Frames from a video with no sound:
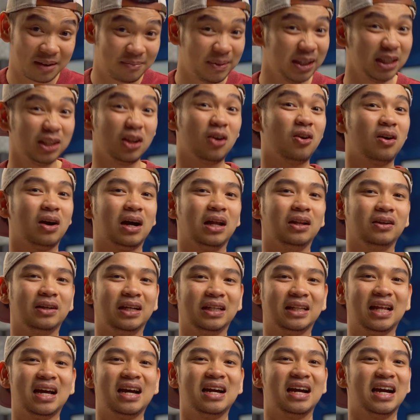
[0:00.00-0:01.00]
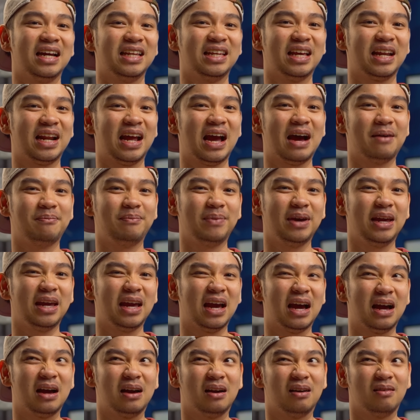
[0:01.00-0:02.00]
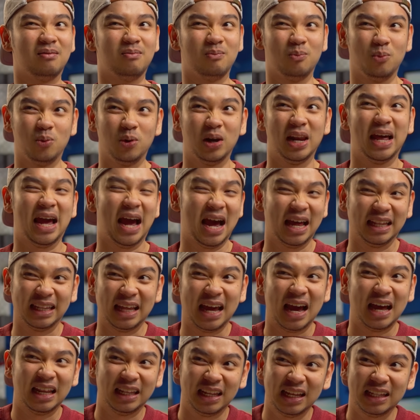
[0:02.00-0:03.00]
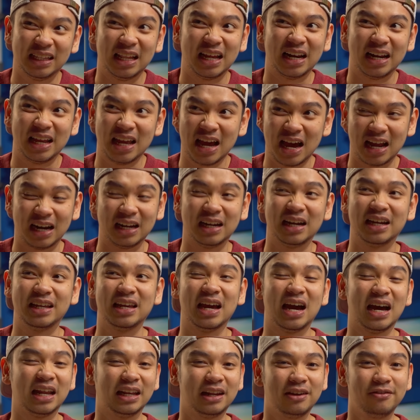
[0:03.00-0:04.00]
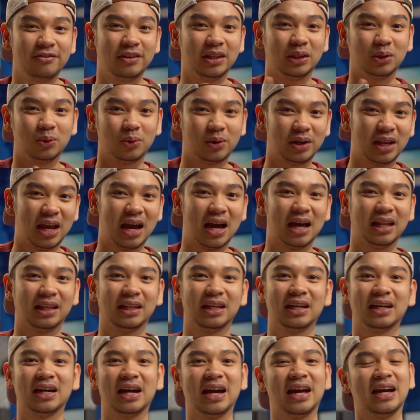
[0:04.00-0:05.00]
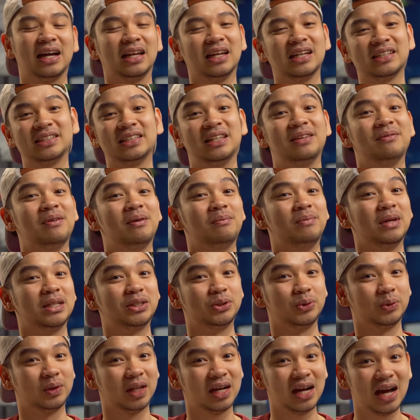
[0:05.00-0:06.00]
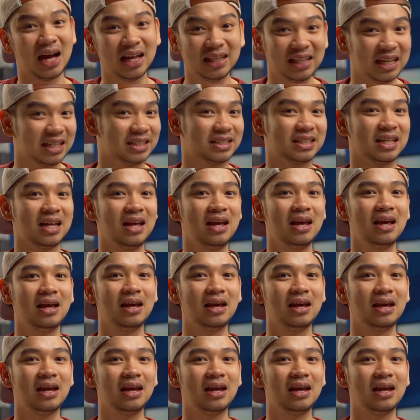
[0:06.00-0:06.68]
bener-bener mentok kalau kita nggak nyari HP yang mulai aneh-aneh dari harganya aneh, fiturnya aneh, kayak kelas 15 juta ke atas.